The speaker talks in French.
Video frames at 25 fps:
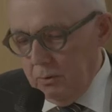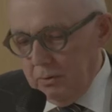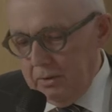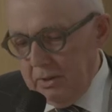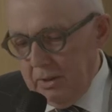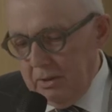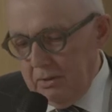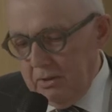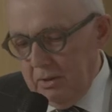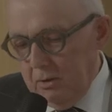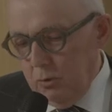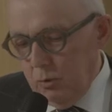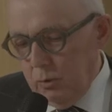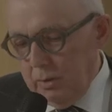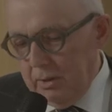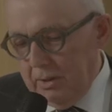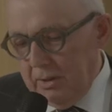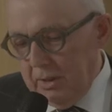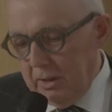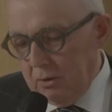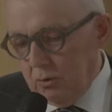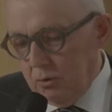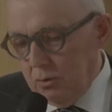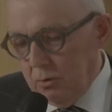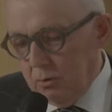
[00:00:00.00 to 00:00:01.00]
catégories
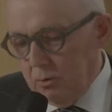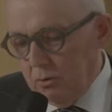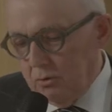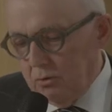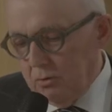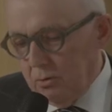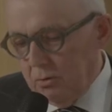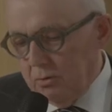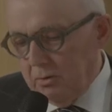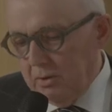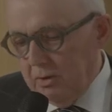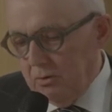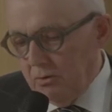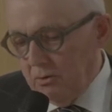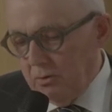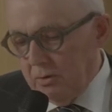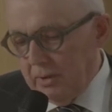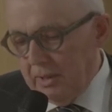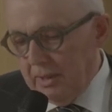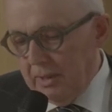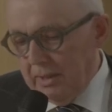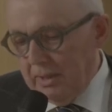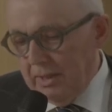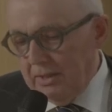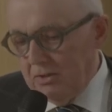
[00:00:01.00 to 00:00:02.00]
d'acteurs de santé
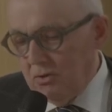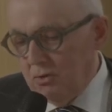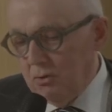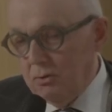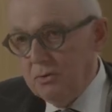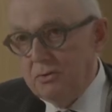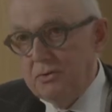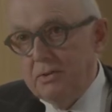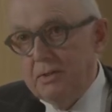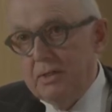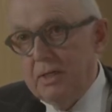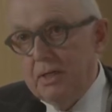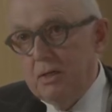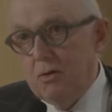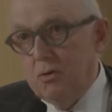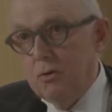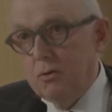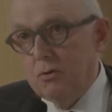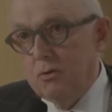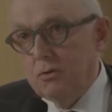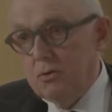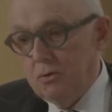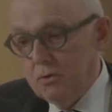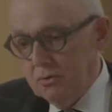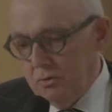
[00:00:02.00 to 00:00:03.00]
sera essentielle
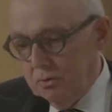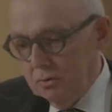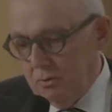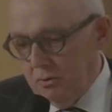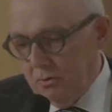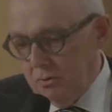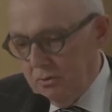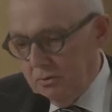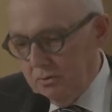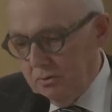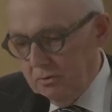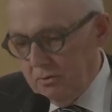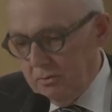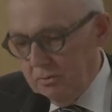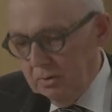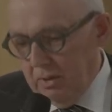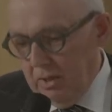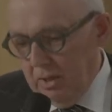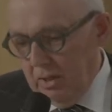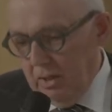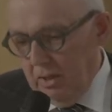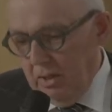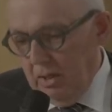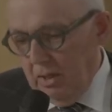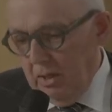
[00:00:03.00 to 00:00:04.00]
en ce sens.
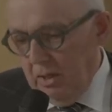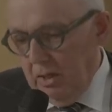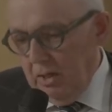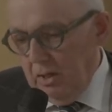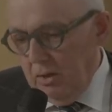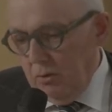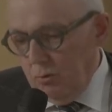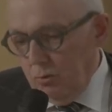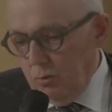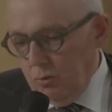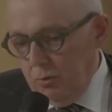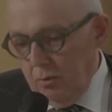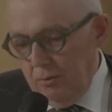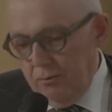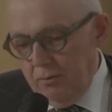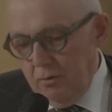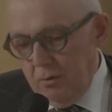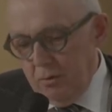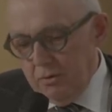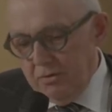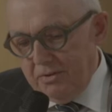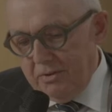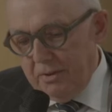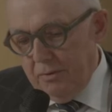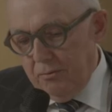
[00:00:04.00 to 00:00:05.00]
Nous
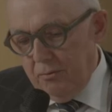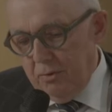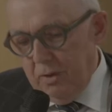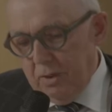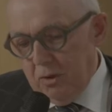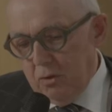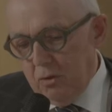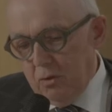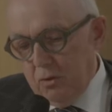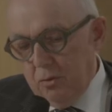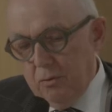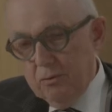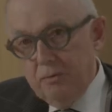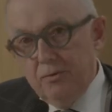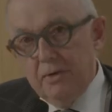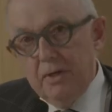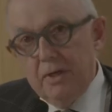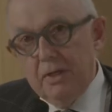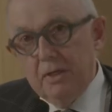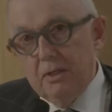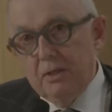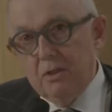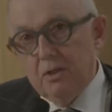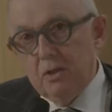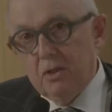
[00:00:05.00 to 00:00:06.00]
devons savoir
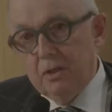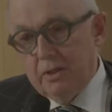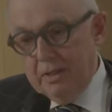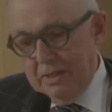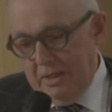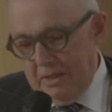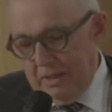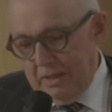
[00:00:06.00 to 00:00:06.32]
convaincre et